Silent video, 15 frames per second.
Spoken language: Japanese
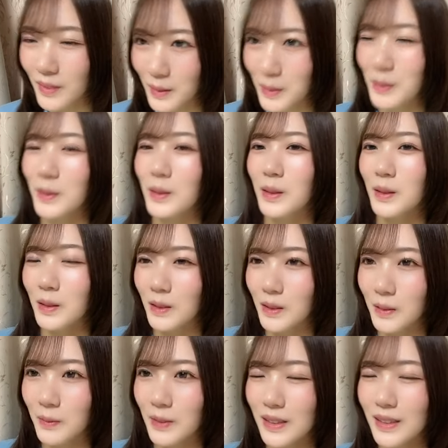そうそうそ
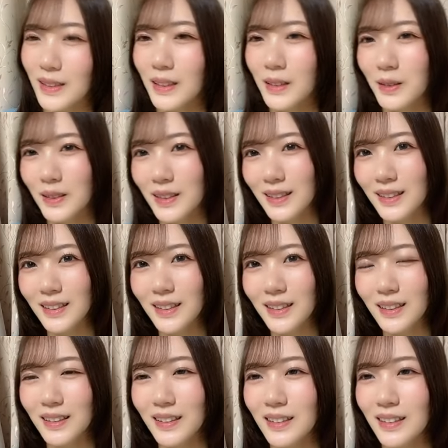うめっちゃ楽しかっ
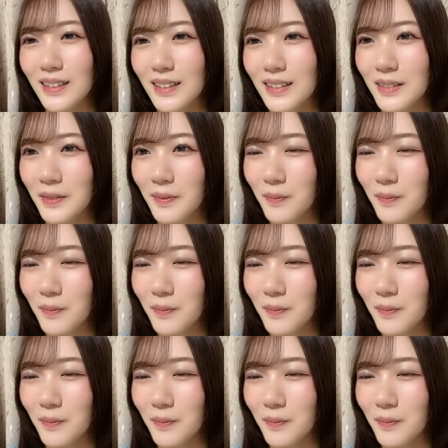たなんか